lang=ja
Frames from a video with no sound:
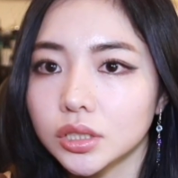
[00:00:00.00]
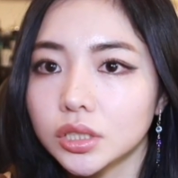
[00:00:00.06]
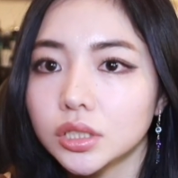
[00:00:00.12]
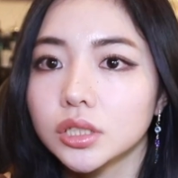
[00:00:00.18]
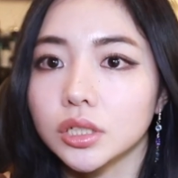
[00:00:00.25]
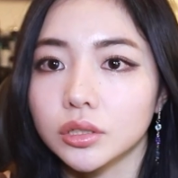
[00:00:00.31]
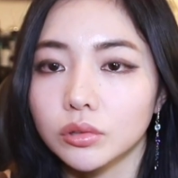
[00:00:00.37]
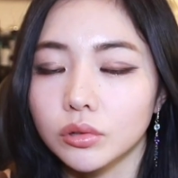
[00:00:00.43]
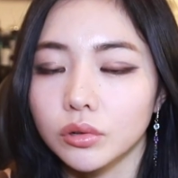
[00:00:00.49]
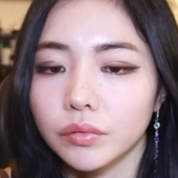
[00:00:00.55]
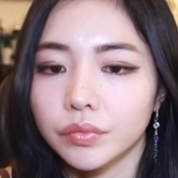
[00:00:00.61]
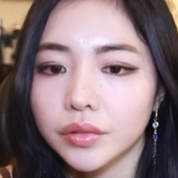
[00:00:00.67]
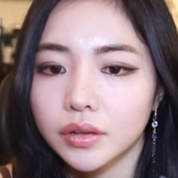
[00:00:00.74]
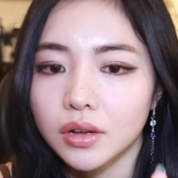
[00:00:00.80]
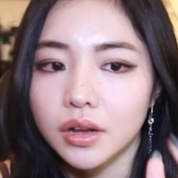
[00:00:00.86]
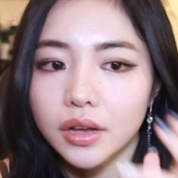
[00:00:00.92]
いいけど
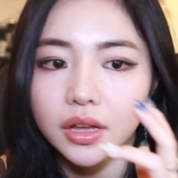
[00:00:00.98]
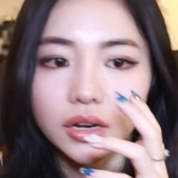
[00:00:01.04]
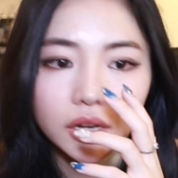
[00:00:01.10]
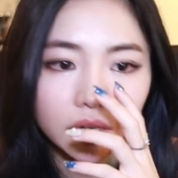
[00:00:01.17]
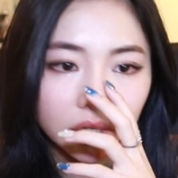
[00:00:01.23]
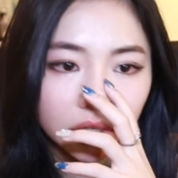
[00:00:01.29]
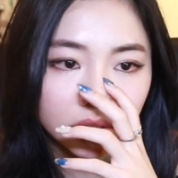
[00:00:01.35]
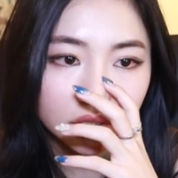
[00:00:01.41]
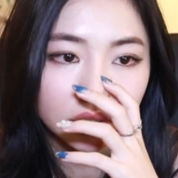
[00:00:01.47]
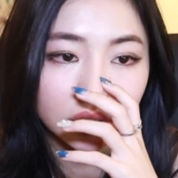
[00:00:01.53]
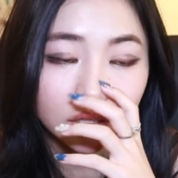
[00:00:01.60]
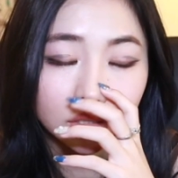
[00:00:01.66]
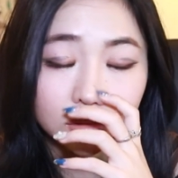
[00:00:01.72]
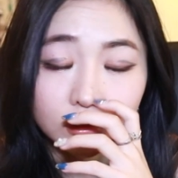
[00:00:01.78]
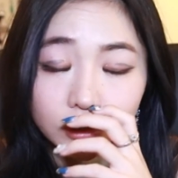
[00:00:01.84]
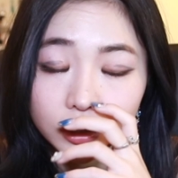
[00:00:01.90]
書けないなっていう
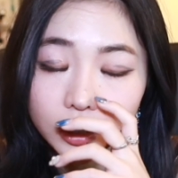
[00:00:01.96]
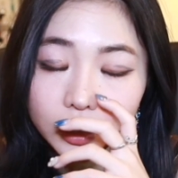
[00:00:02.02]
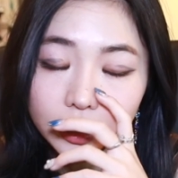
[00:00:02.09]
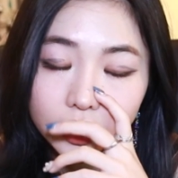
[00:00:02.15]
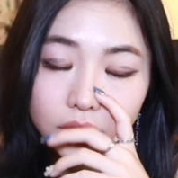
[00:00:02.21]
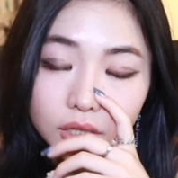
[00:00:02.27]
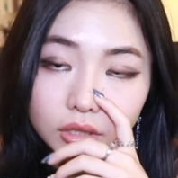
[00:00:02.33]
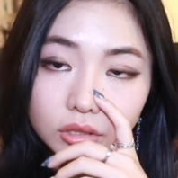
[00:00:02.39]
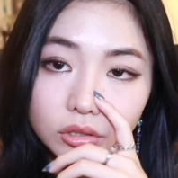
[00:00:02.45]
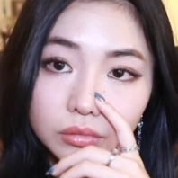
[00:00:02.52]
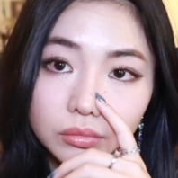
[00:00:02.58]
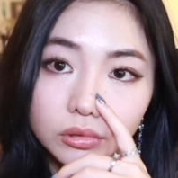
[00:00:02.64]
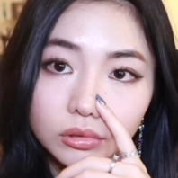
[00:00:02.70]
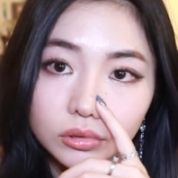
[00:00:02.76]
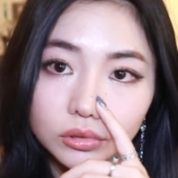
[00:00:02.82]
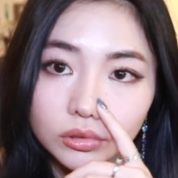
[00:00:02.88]
かその言えないなって
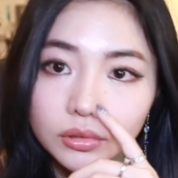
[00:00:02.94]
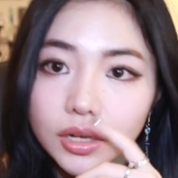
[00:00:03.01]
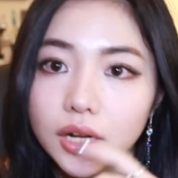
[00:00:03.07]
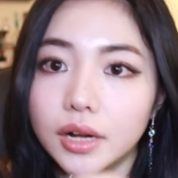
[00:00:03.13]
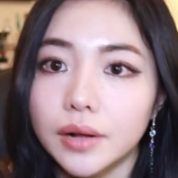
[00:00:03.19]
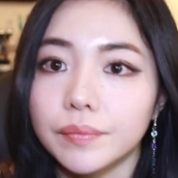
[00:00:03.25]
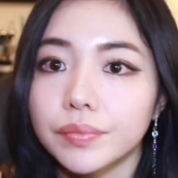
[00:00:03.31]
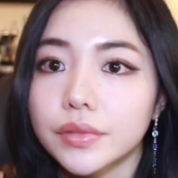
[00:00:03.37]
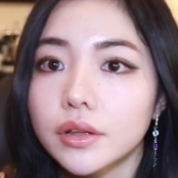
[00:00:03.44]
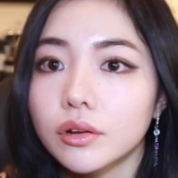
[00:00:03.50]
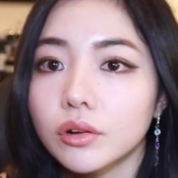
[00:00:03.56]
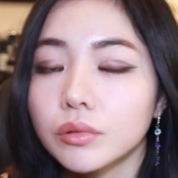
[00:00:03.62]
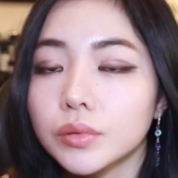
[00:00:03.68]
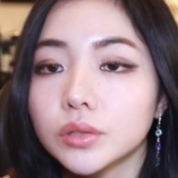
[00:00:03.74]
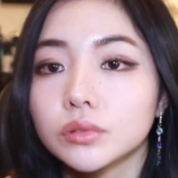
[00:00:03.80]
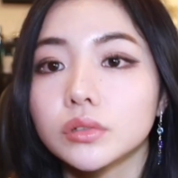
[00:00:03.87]
思うことは
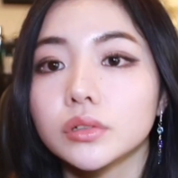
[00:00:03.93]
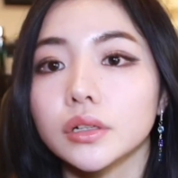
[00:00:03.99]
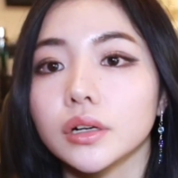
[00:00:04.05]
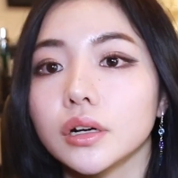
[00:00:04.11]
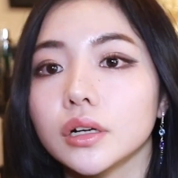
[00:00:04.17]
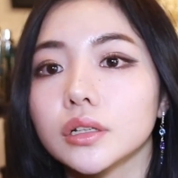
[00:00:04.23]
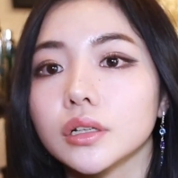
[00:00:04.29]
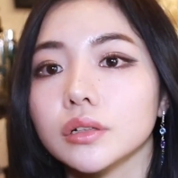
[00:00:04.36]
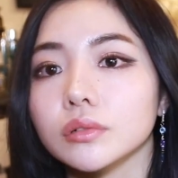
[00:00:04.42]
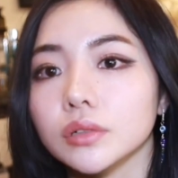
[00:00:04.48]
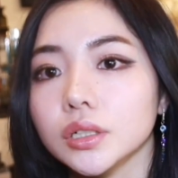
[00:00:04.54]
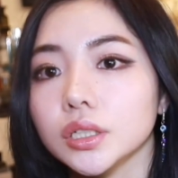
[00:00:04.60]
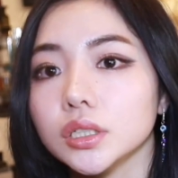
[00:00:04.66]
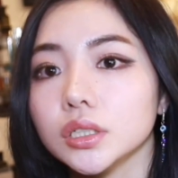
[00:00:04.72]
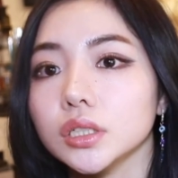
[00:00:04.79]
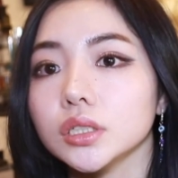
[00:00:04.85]
コメントには書かない方
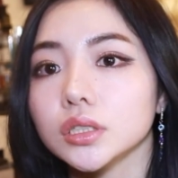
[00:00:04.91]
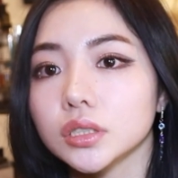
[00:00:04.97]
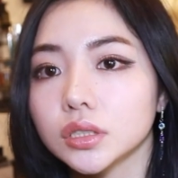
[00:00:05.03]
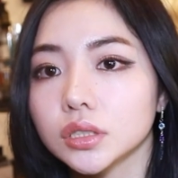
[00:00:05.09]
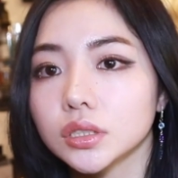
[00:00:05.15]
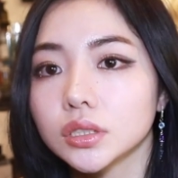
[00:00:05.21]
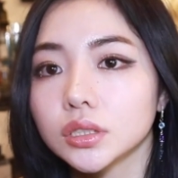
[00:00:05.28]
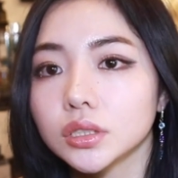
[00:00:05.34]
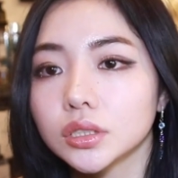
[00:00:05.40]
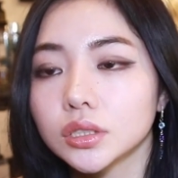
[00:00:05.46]
がいいです。